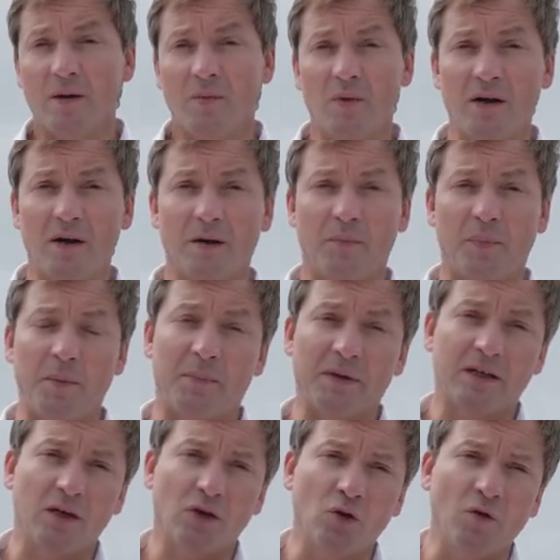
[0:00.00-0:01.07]
мы при
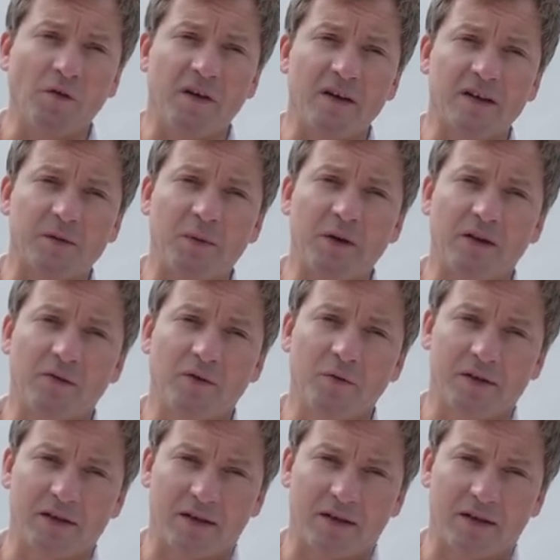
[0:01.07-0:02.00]
подготовке испытываем